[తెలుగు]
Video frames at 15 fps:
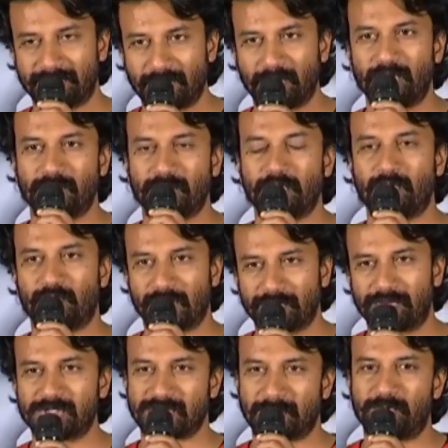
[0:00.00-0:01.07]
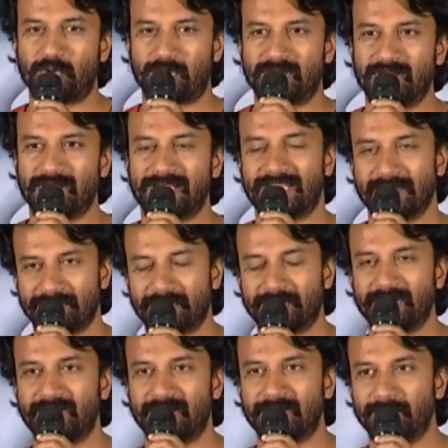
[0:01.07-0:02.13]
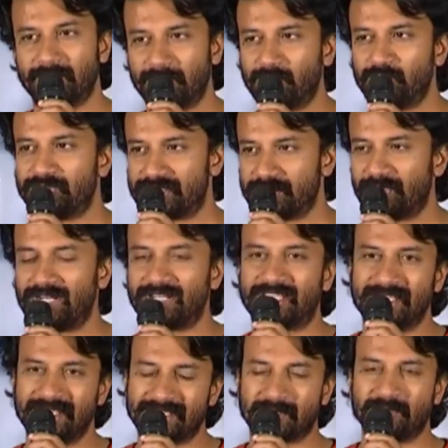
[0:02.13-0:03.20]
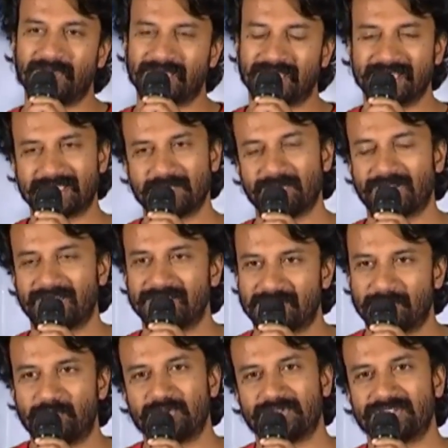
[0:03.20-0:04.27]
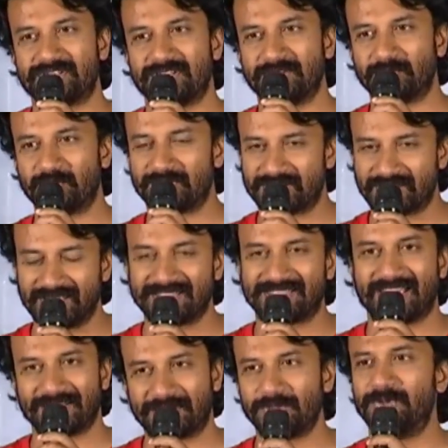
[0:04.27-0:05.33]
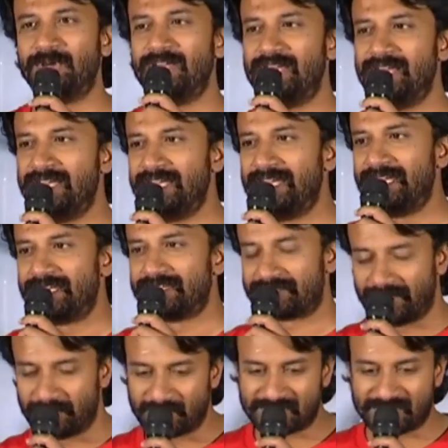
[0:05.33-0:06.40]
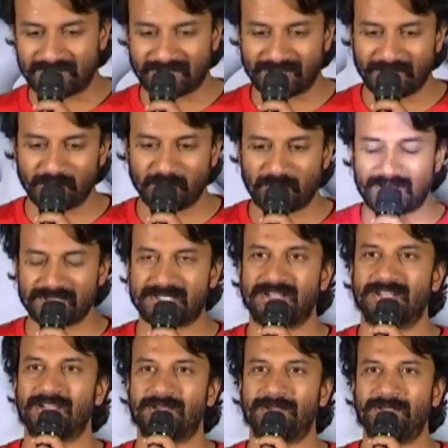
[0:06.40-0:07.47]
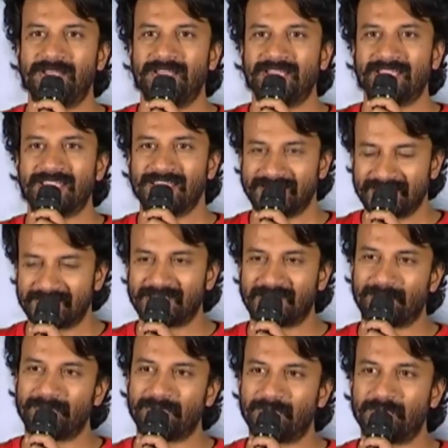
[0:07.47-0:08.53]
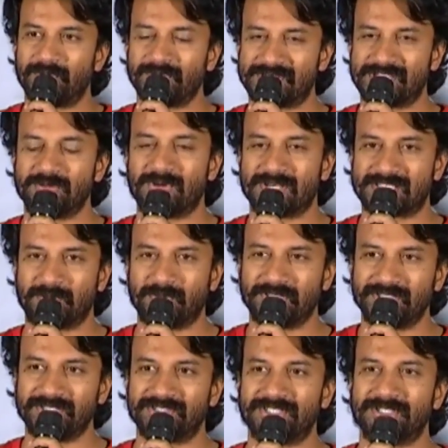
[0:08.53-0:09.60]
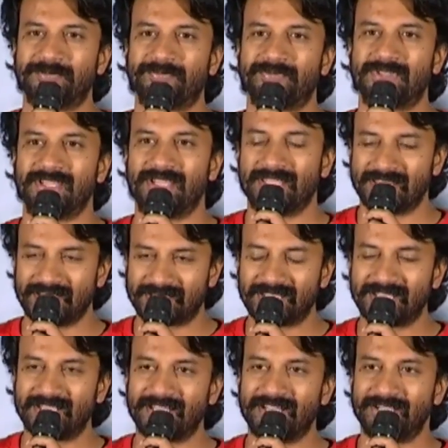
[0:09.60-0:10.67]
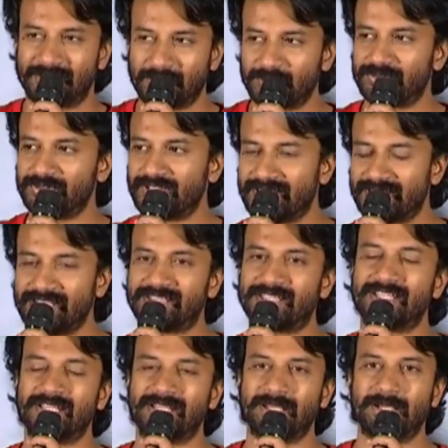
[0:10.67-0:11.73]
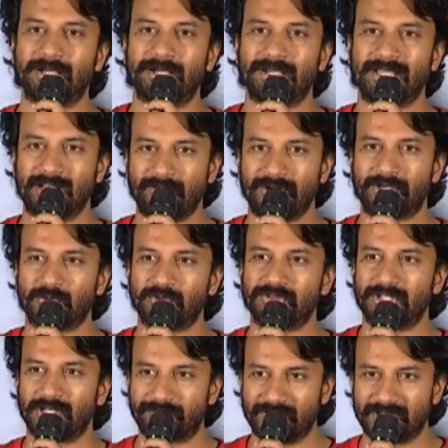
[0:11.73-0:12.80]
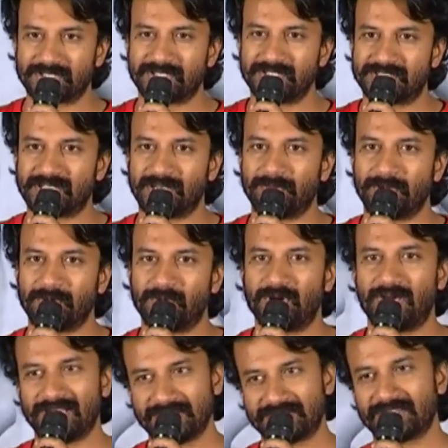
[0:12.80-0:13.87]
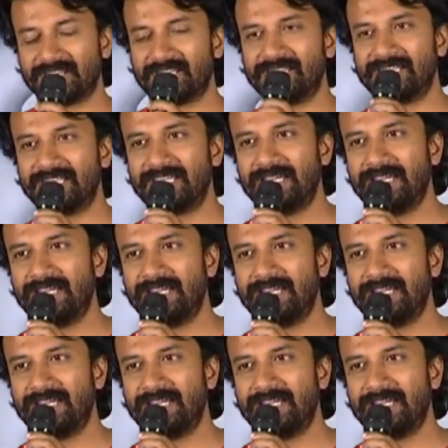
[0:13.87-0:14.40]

ఫర్ యువర్ వండర్ఫుల్ సపోర్ట్ లైక్ ఎవ్రీ ముందు సినిమాలకి ఈ సినిమాకి ఏ సినిమాకైనా సపోర్ట్ చేసినందుకు వన్స్ అగైన్ థ్యాంక్ యూ శ్రీనివాస్ సార్ నేను వాసన్న ఏదైతే నమ్మేమో ఈ సినిమాకి సంబంధించి ఏదైతే హిట్ అవుతుంది ఏదైతే ఎలివేట్ అవుతుందని ఫస్ట్ నుంచి నమ్మేమో అదే జరిగింది